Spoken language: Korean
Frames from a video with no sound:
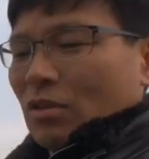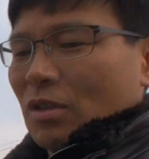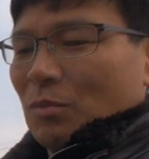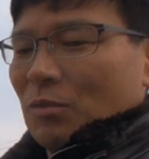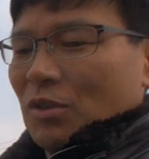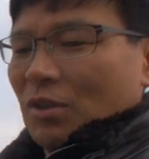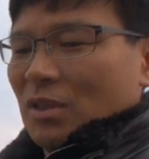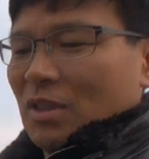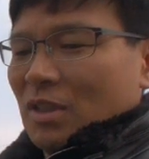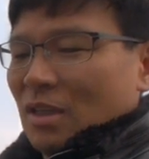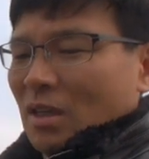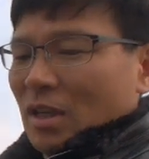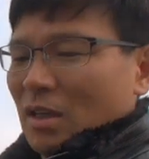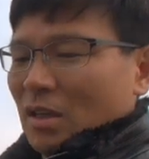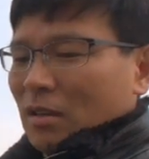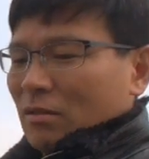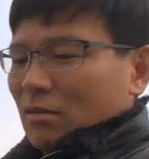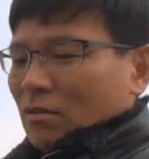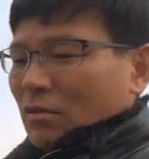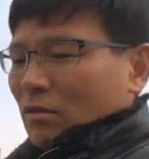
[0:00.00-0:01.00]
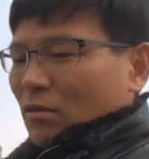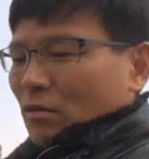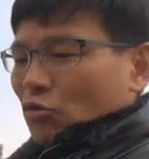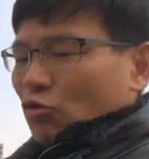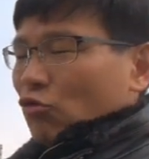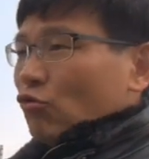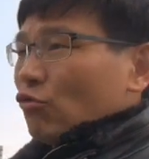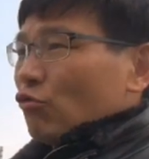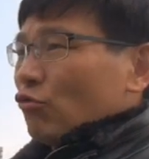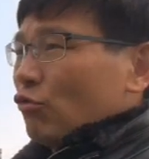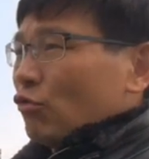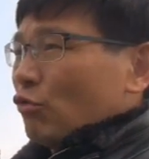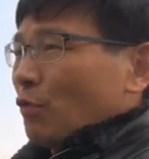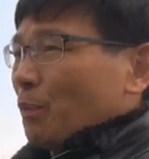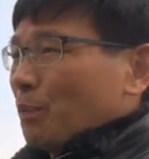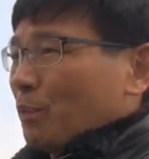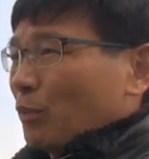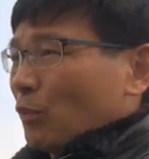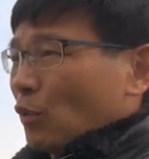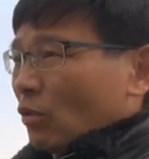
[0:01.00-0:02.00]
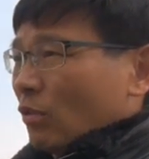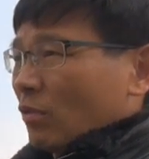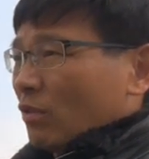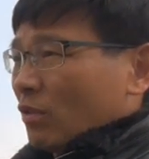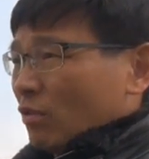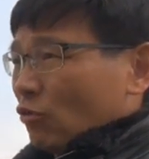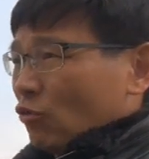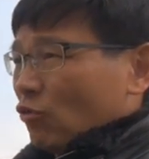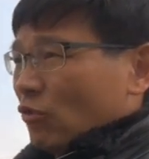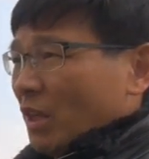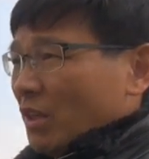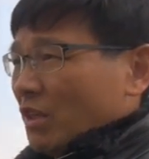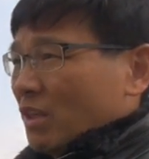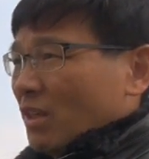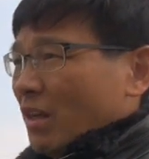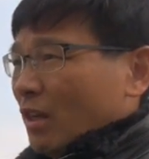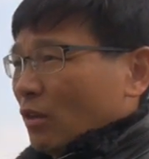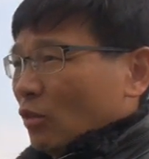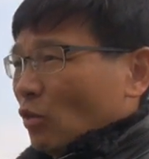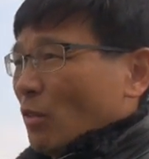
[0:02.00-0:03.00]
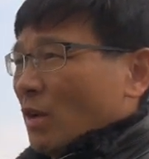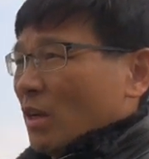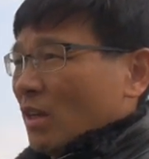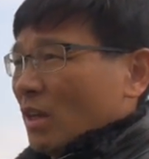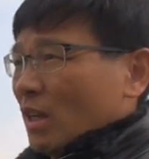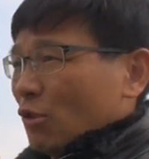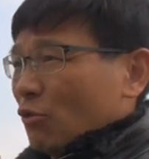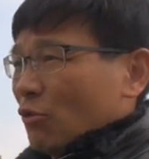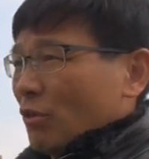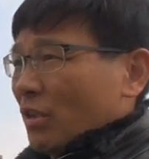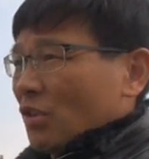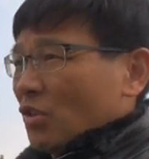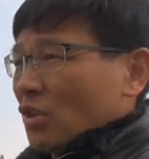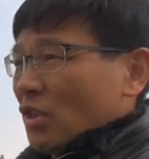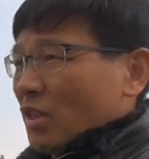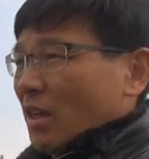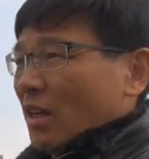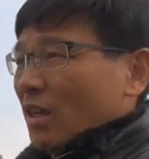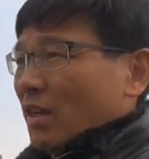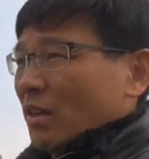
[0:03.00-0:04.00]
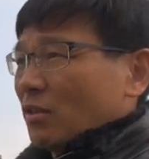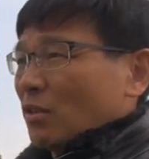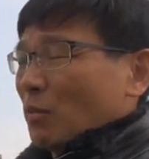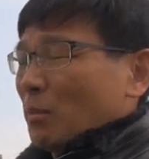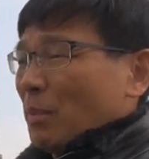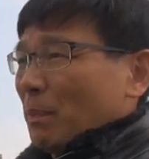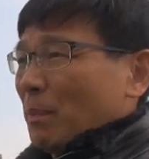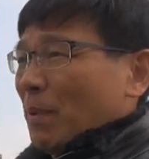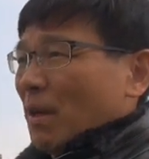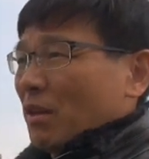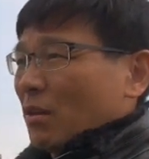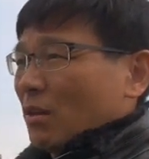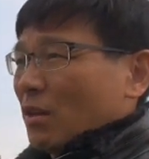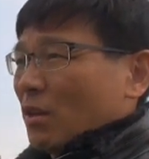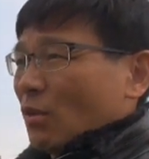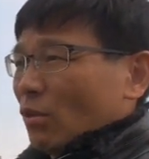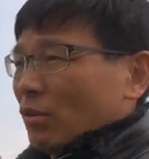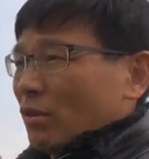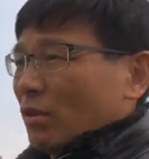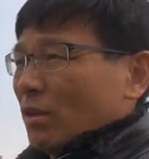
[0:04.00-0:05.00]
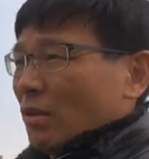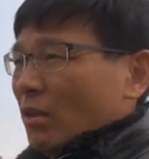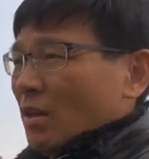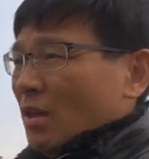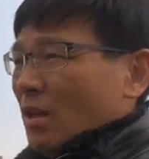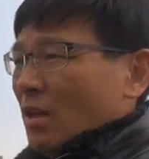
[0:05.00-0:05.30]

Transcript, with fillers: 김정일이가 중국으로 유사시에 도망가기 위해서 지하에서 몇백 킬로를